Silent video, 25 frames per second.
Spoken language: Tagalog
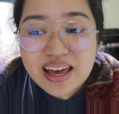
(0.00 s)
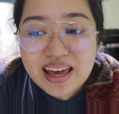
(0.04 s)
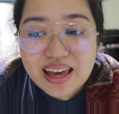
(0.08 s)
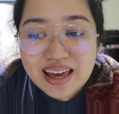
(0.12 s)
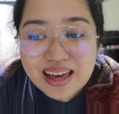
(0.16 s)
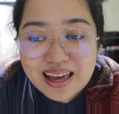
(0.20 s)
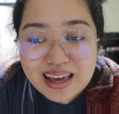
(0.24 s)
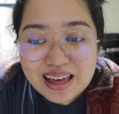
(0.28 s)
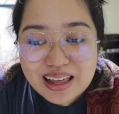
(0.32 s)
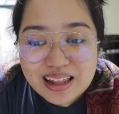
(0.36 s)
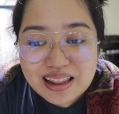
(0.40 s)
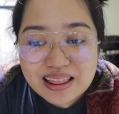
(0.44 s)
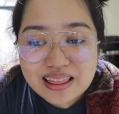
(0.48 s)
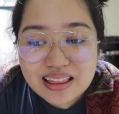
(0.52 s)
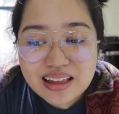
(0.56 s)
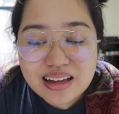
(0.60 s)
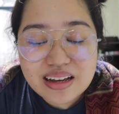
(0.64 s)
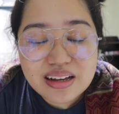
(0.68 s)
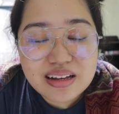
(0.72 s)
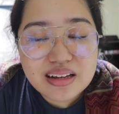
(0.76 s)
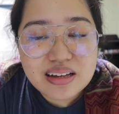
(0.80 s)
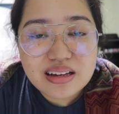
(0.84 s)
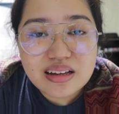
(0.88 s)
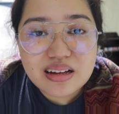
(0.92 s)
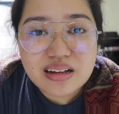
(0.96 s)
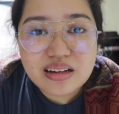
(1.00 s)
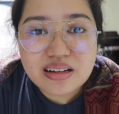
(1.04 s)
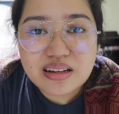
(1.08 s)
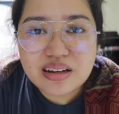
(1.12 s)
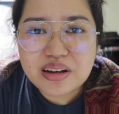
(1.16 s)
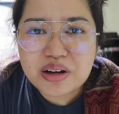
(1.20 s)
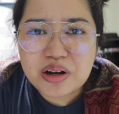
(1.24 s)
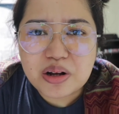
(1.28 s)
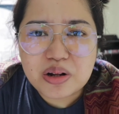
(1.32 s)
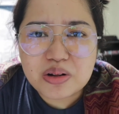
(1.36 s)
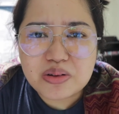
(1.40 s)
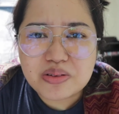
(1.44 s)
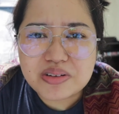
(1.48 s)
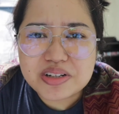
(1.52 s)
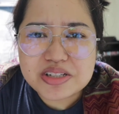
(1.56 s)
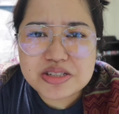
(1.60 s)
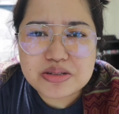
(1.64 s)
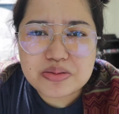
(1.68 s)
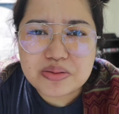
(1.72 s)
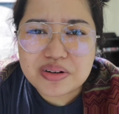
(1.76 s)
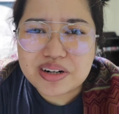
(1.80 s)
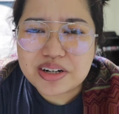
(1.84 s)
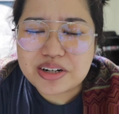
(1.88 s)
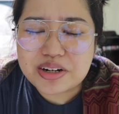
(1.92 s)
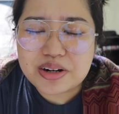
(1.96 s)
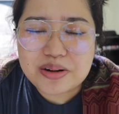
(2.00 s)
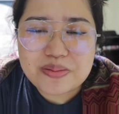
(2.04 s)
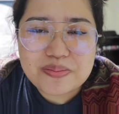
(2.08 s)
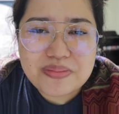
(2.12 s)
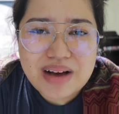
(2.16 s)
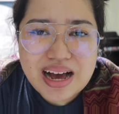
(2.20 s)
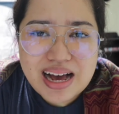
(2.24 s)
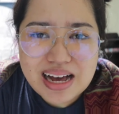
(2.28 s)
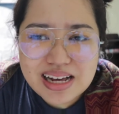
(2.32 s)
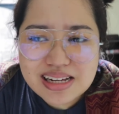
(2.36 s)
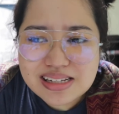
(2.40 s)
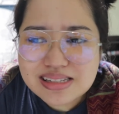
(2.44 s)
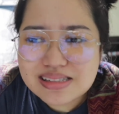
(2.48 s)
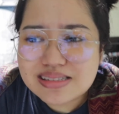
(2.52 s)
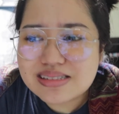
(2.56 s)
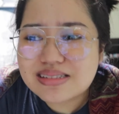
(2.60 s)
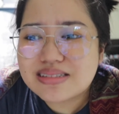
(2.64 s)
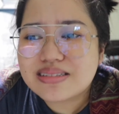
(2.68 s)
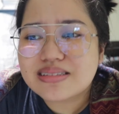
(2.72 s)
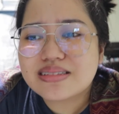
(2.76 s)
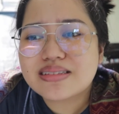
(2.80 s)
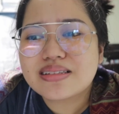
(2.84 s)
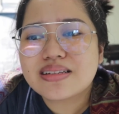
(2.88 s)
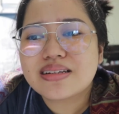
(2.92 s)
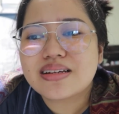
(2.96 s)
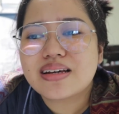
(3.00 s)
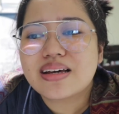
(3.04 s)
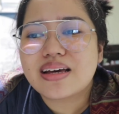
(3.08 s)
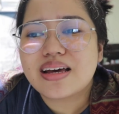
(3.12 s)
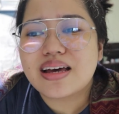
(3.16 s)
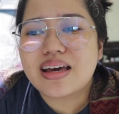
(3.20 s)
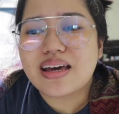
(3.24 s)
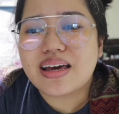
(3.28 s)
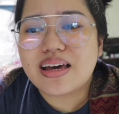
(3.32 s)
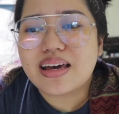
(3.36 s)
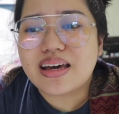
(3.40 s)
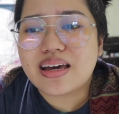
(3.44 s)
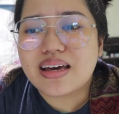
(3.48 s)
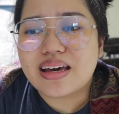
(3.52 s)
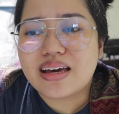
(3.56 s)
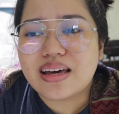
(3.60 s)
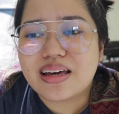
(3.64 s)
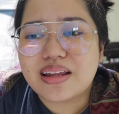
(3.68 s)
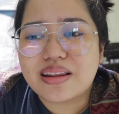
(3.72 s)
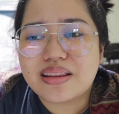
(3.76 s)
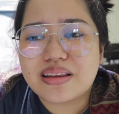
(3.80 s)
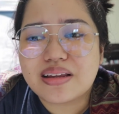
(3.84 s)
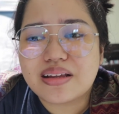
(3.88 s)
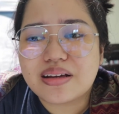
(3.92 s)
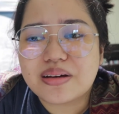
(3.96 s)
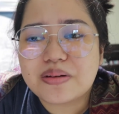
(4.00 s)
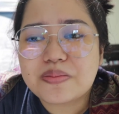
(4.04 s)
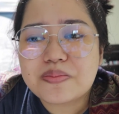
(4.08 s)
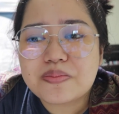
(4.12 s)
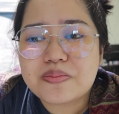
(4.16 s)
And, yeah, always wear your mask. And,